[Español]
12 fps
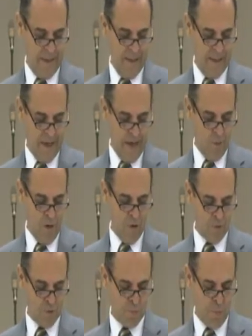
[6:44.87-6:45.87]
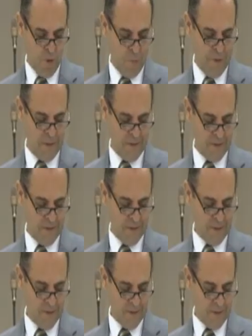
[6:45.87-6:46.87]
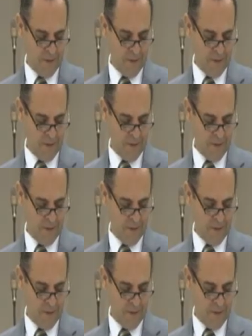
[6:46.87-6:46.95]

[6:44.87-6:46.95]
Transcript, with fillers: y dalo a los pobres,